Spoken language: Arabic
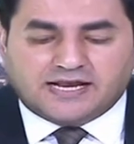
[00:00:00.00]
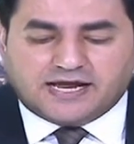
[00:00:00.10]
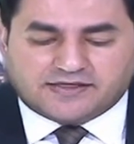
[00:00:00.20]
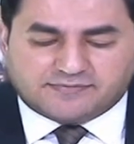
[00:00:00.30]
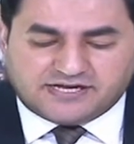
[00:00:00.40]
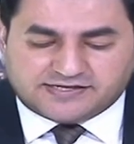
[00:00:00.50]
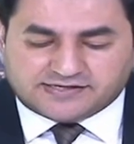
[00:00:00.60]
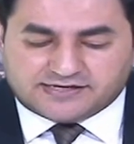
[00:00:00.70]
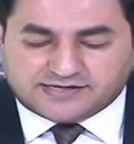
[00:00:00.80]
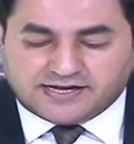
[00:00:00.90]
الاخذ
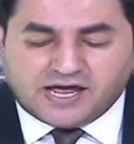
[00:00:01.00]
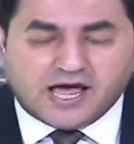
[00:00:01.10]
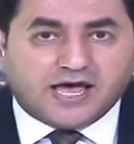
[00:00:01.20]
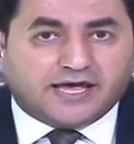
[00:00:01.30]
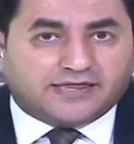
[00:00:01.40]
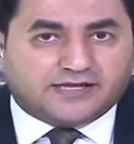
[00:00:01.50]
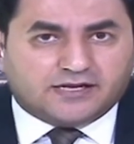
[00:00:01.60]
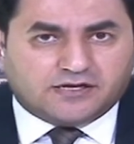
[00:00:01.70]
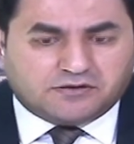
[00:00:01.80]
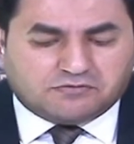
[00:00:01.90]
بالاحتياطات انا
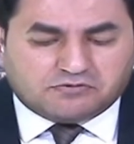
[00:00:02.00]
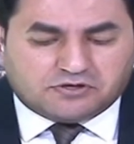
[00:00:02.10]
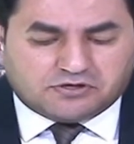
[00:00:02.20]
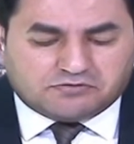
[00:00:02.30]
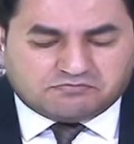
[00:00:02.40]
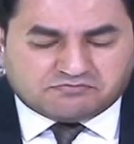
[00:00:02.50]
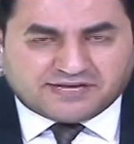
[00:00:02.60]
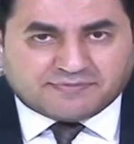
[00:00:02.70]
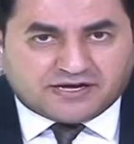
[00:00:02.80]
يعني زي